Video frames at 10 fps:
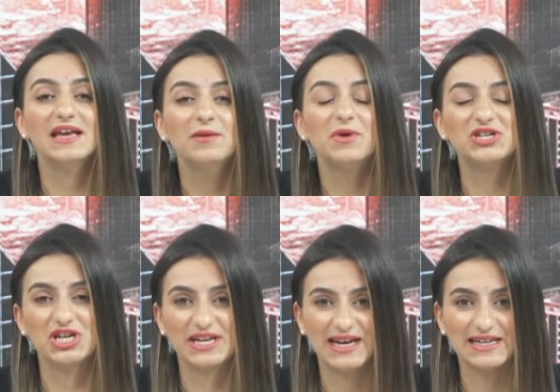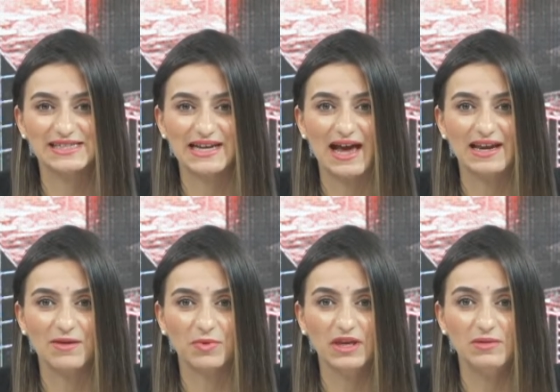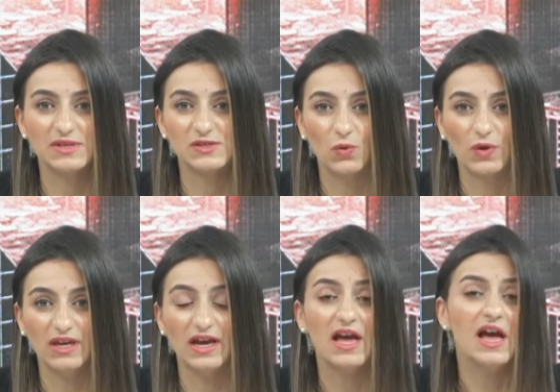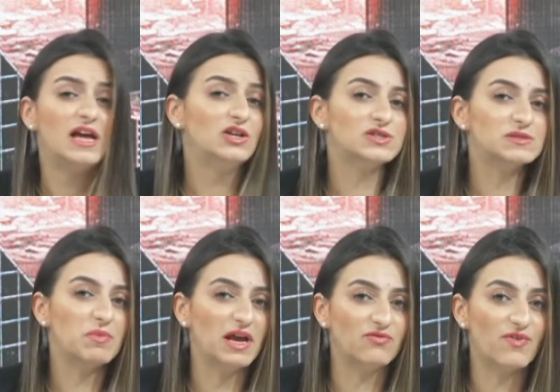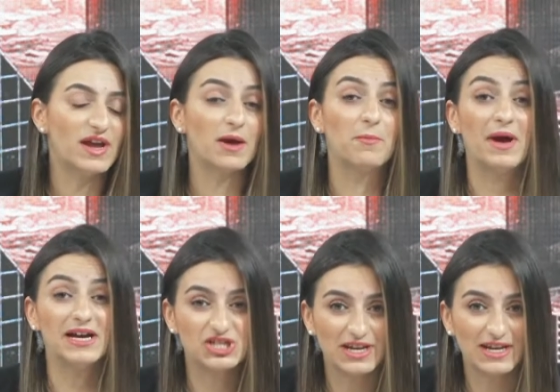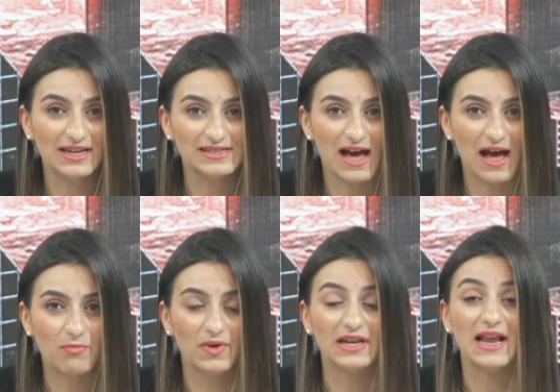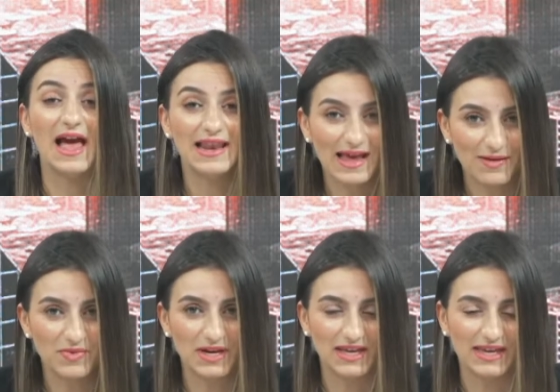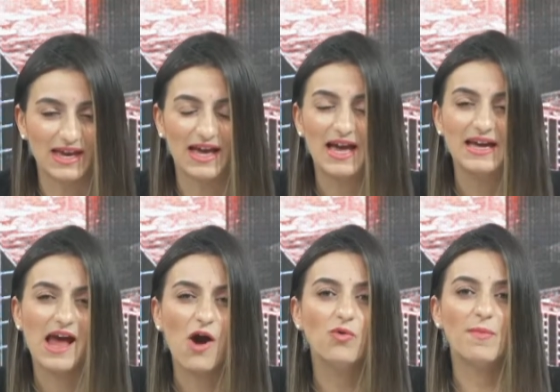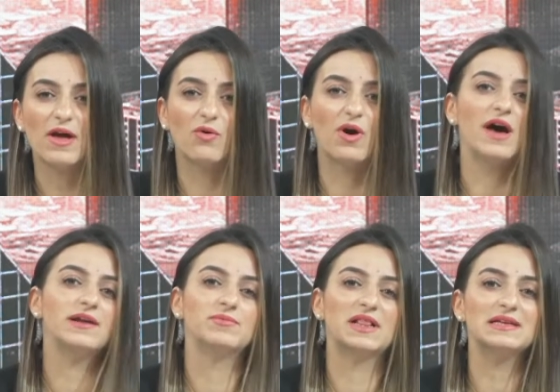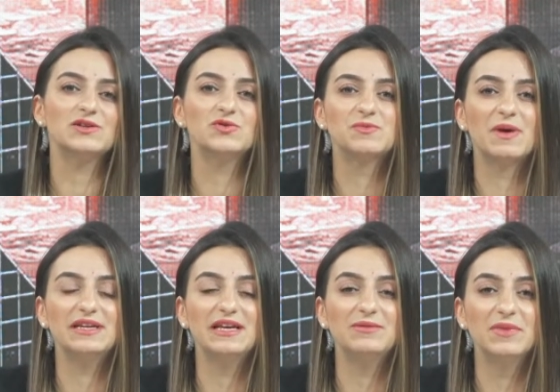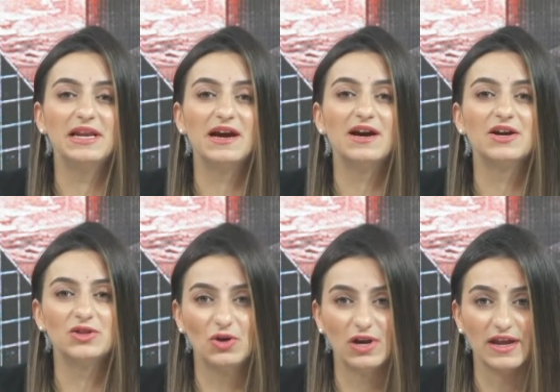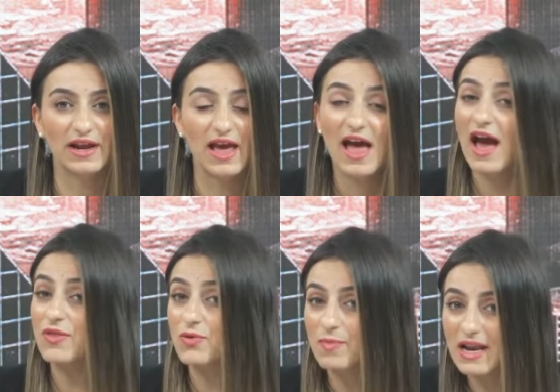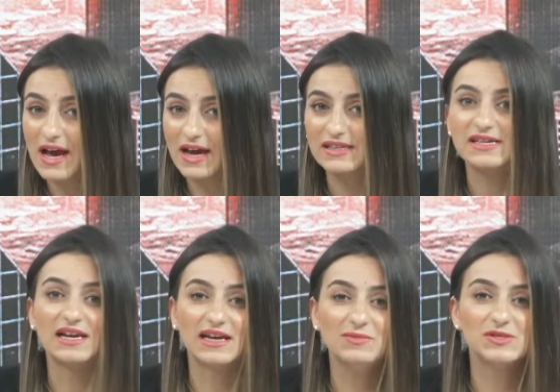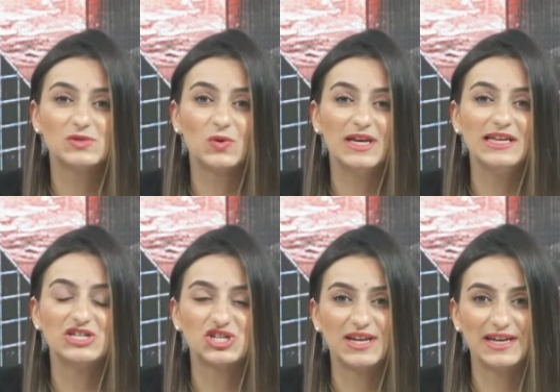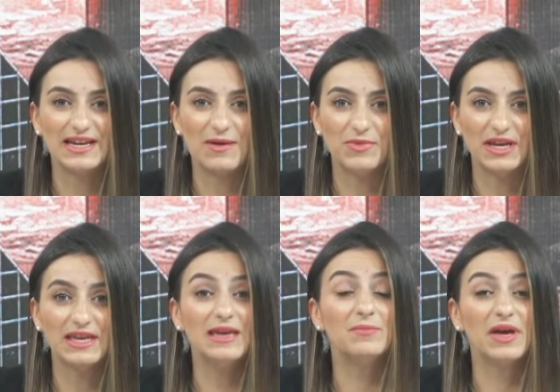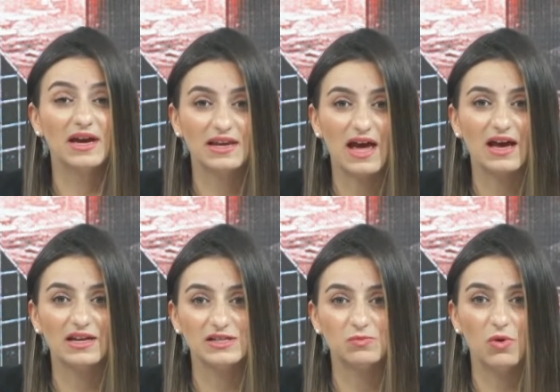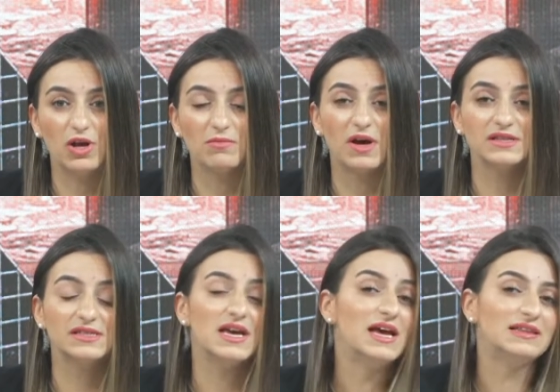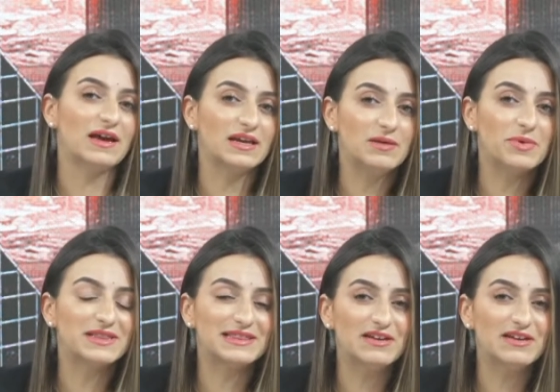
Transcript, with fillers: أكبر شركات العالم قيمة سوقية ليصبح الفارق مع شركة أبل الأمريكية نحو ما يقارب 83 مليار دولار حيث بلغت القيمة السوقية للشركة الأمريكية بإغلاق الأسبوع الماضي تقريبا